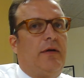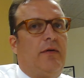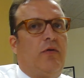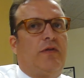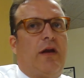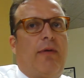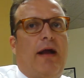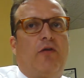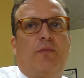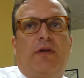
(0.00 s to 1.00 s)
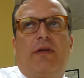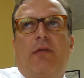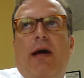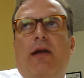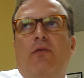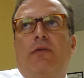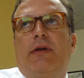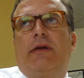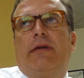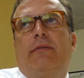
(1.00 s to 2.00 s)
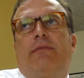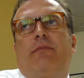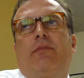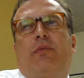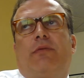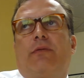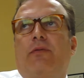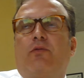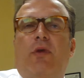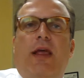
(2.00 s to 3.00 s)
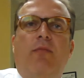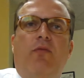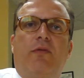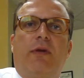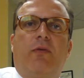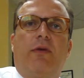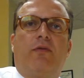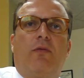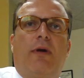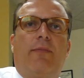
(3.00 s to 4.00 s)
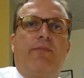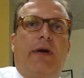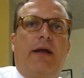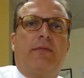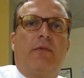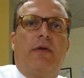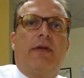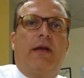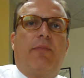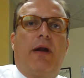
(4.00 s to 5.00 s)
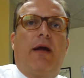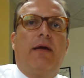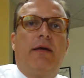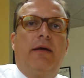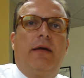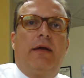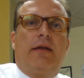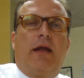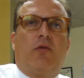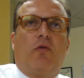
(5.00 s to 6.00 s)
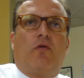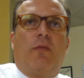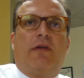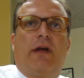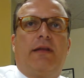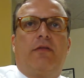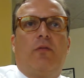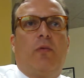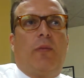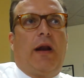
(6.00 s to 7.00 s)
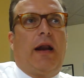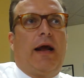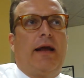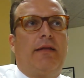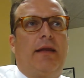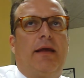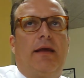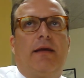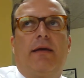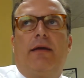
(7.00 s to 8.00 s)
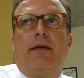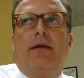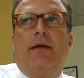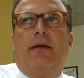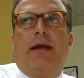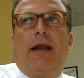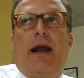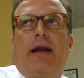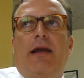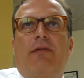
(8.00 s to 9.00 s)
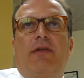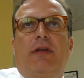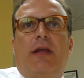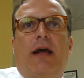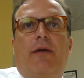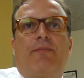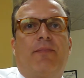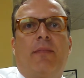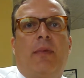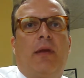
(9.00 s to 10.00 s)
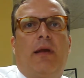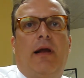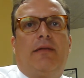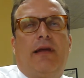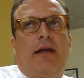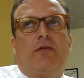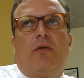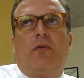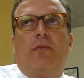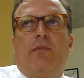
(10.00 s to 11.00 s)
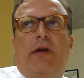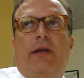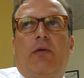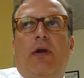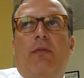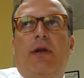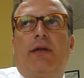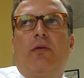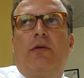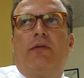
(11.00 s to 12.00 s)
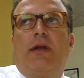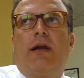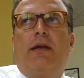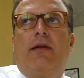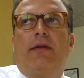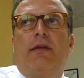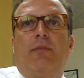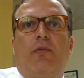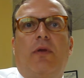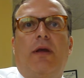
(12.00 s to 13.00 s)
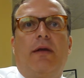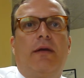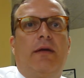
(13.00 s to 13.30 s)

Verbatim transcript: conservarlos, preservarlos y pues, los cuidemos. Digo, esto va para, ahora sí que para tanto los comerciantes como para la gente eh, en general que visita el centro, particularmente donde están este tipo de,